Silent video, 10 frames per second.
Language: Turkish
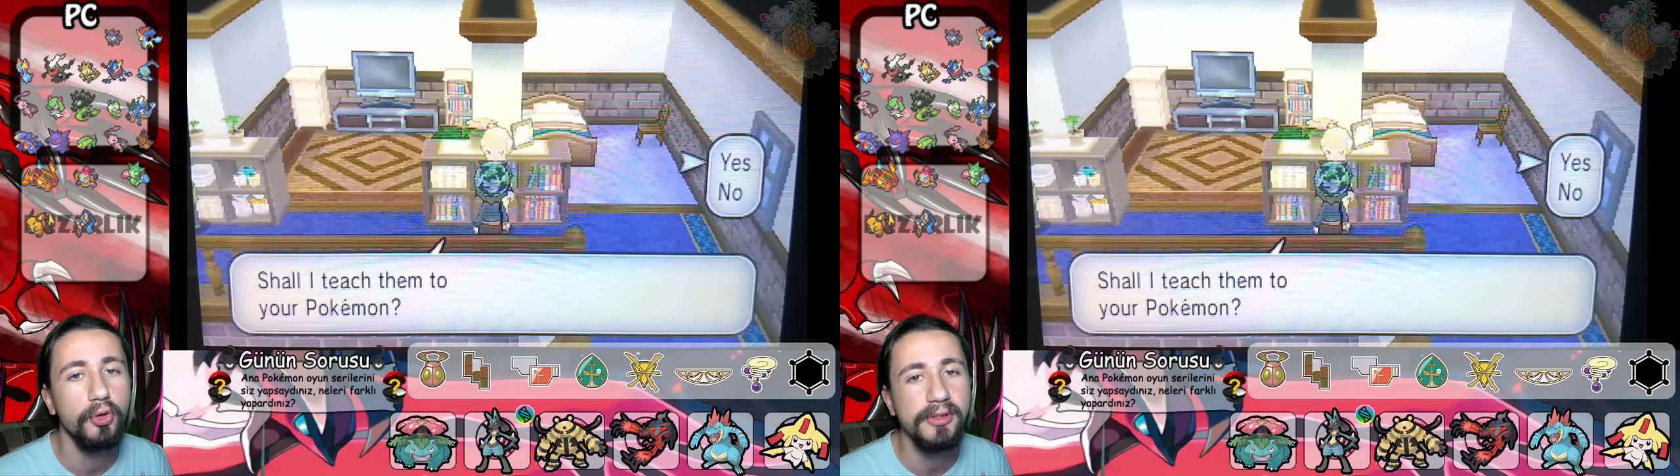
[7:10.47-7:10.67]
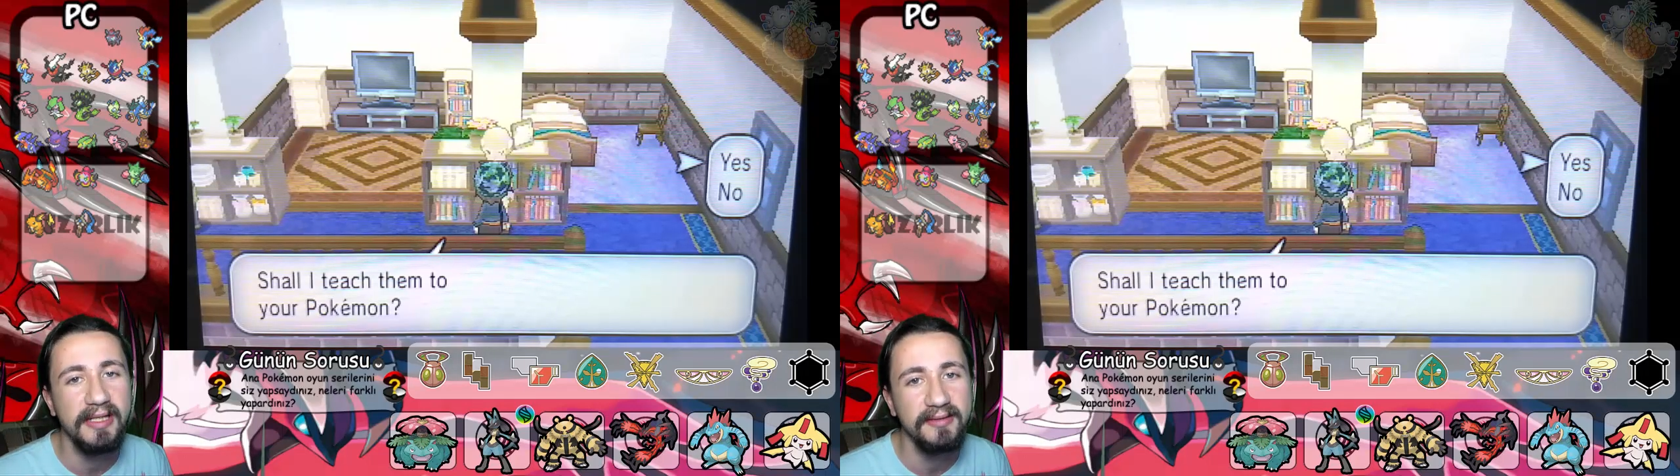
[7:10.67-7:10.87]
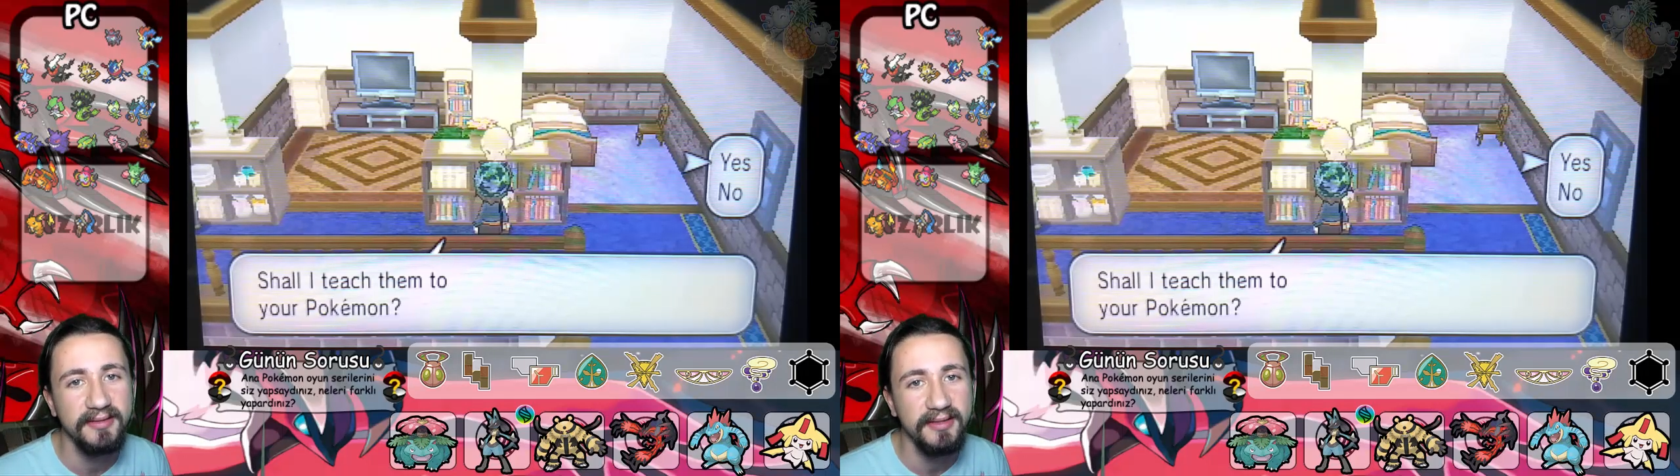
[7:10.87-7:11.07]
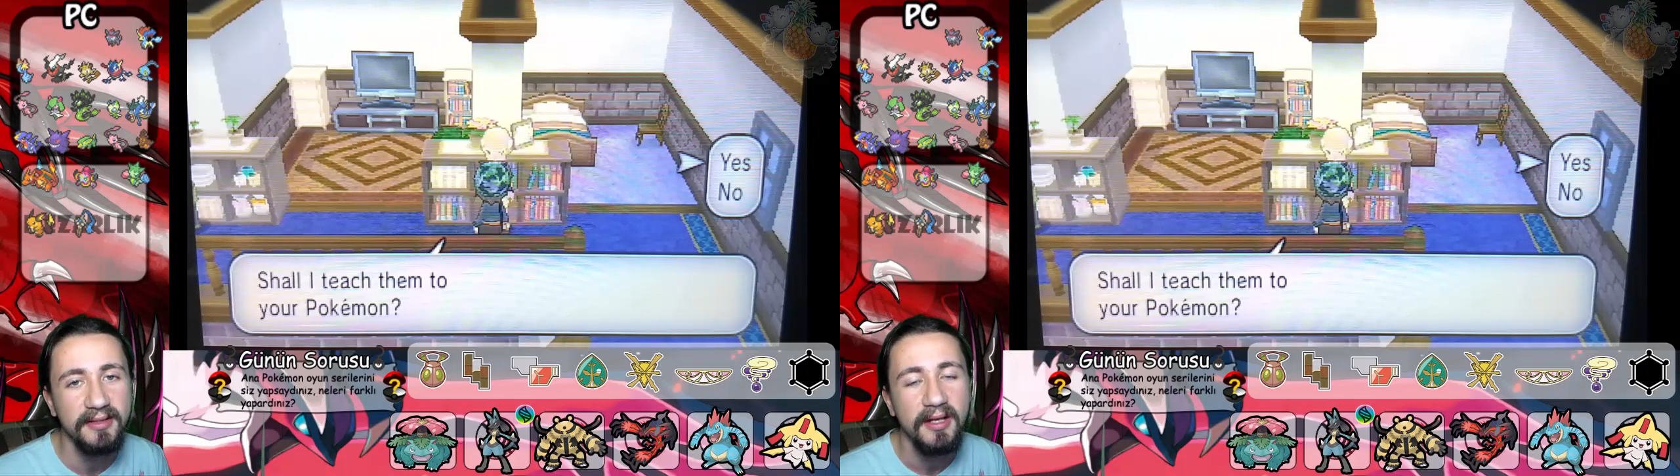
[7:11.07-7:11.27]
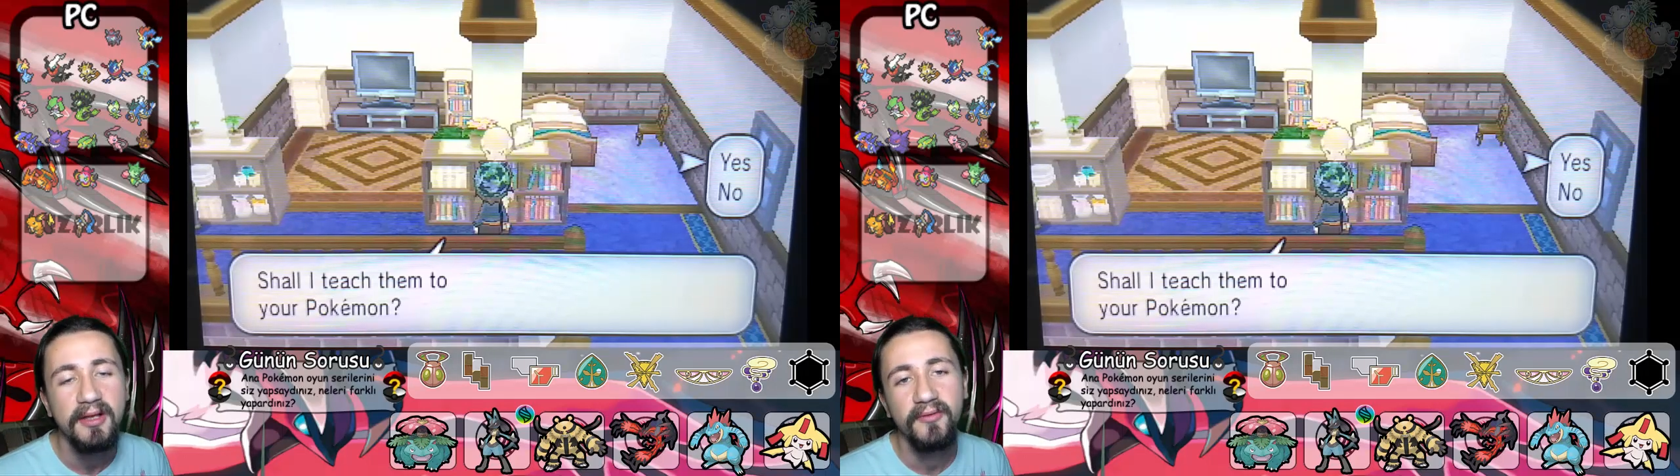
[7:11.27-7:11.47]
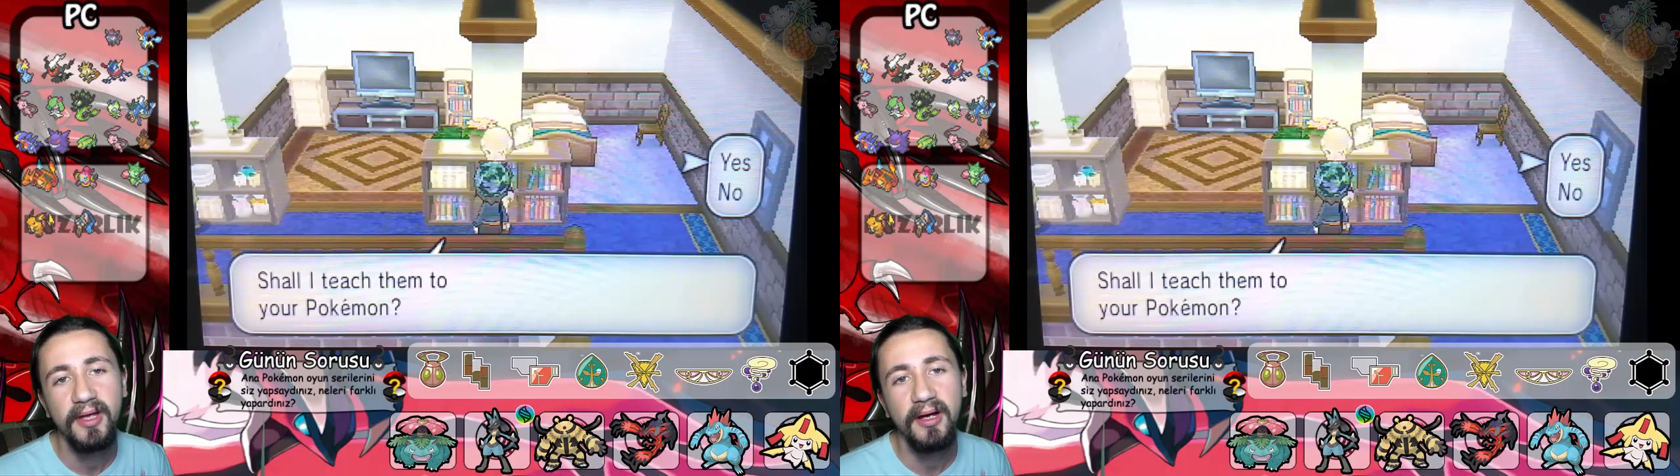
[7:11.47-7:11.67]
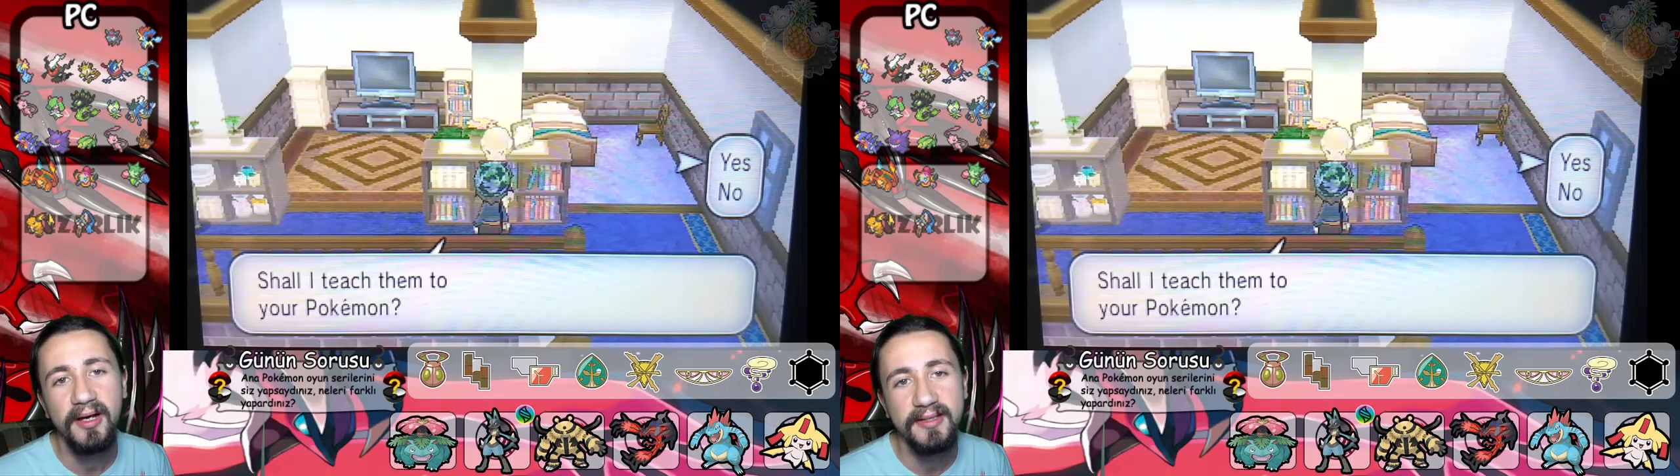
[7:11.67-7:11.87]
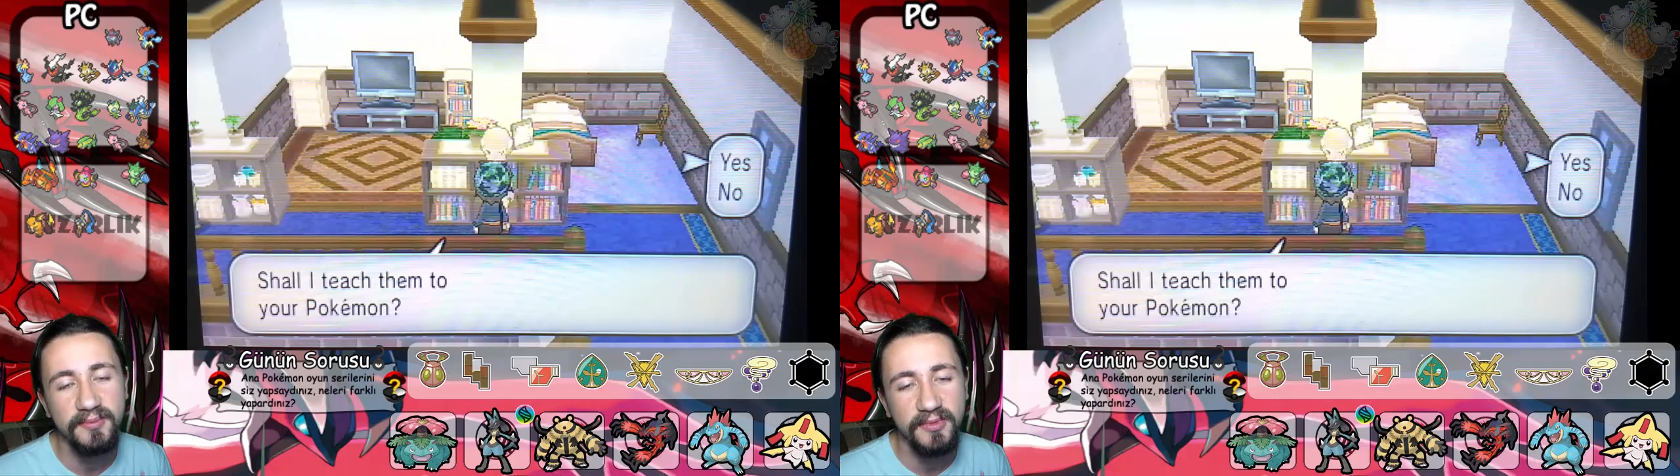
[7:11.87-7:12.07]
Poke Center'dan
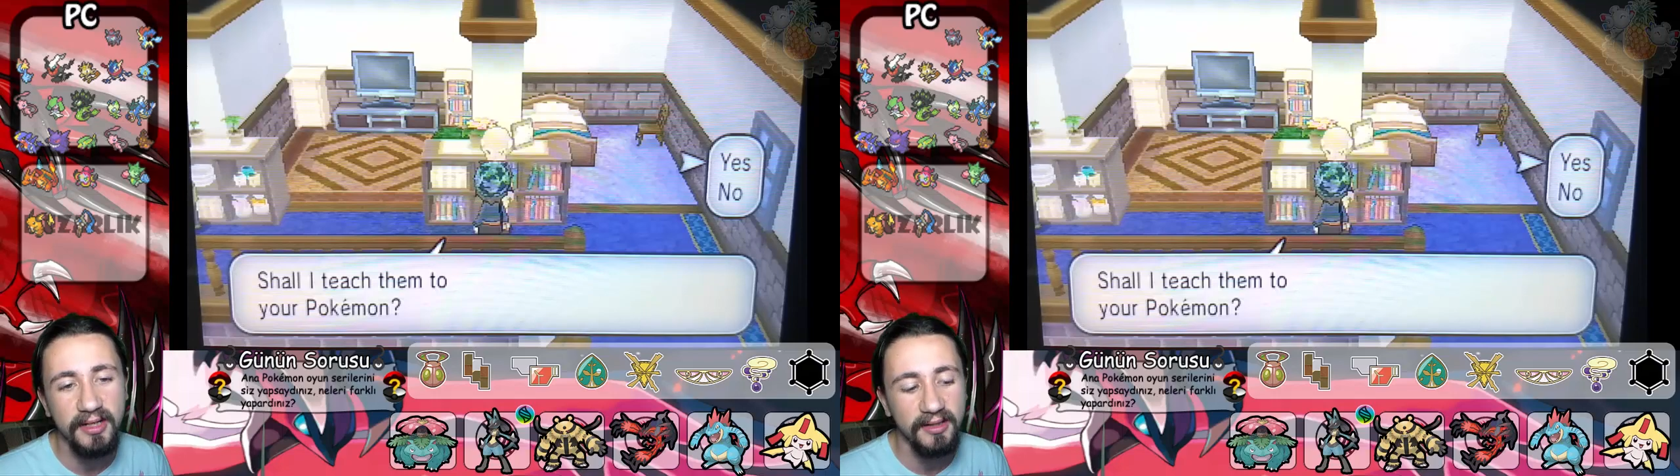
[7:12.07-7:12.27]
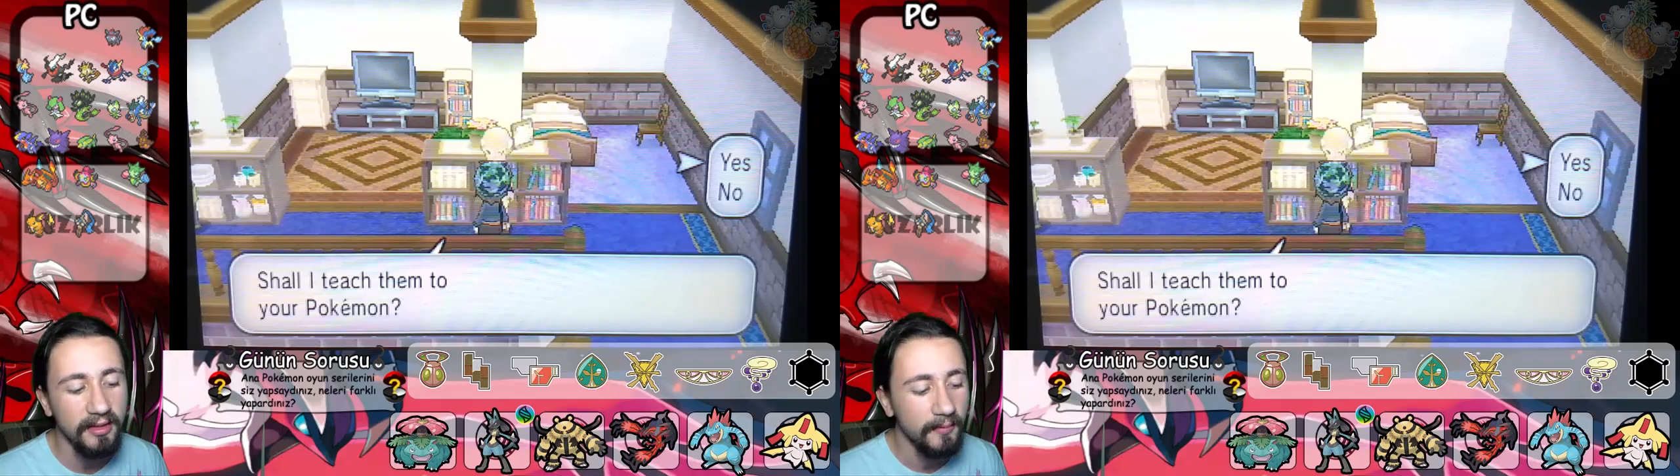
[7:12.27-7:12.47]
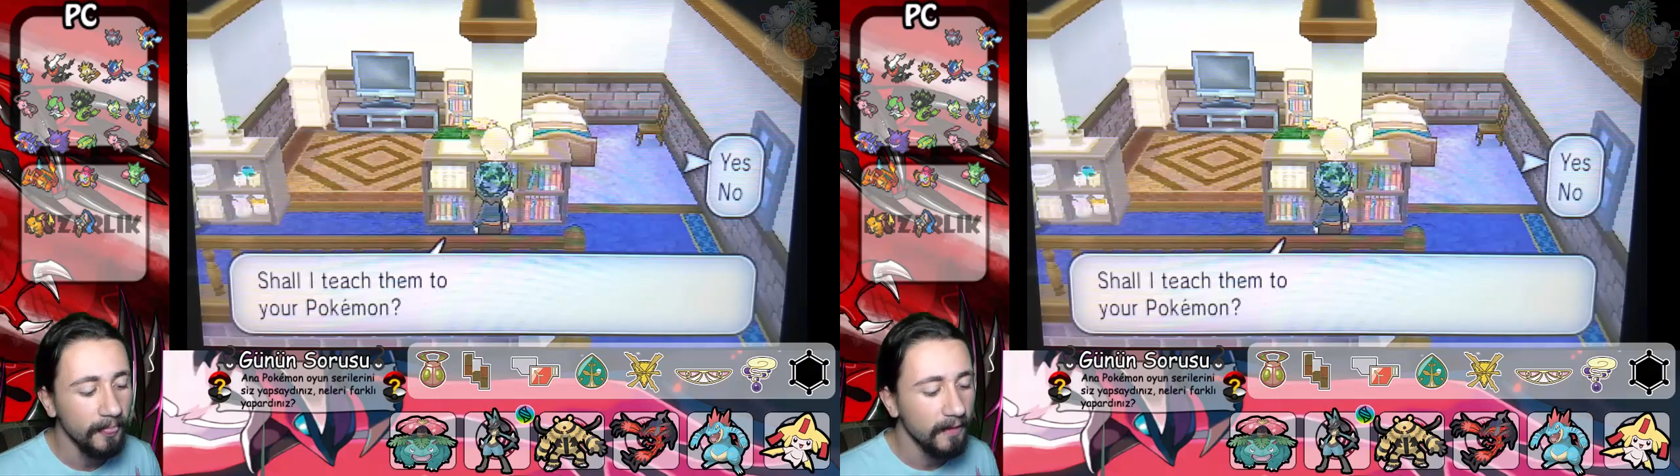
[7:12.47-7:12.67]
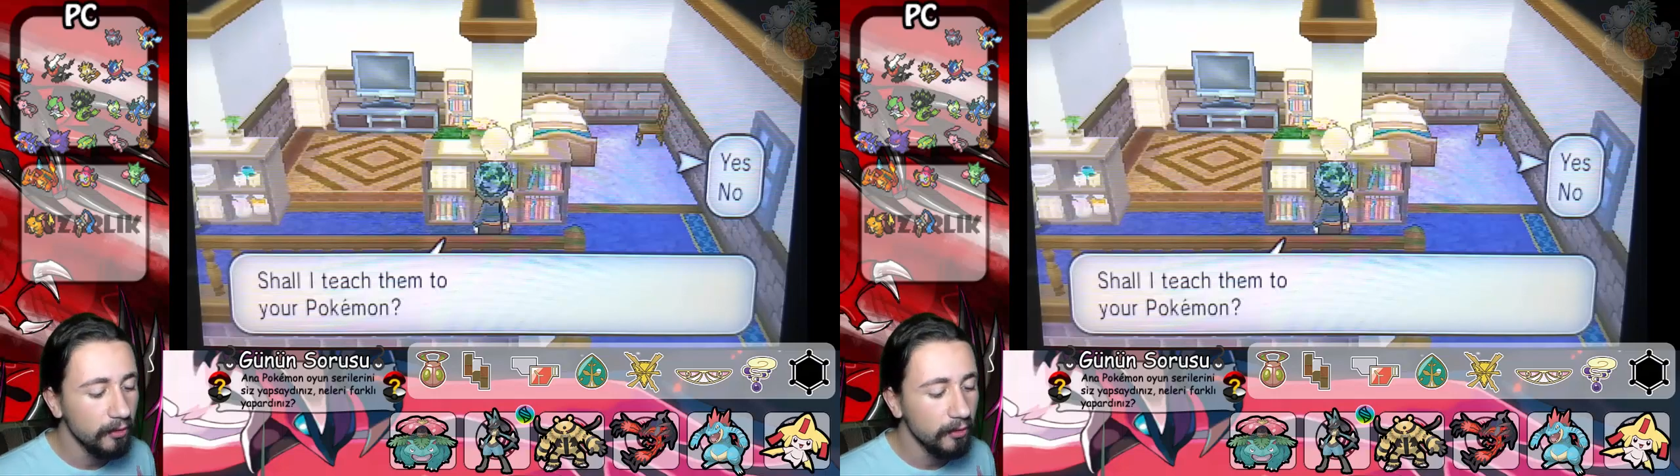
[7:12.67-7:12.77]
veya itemlarla.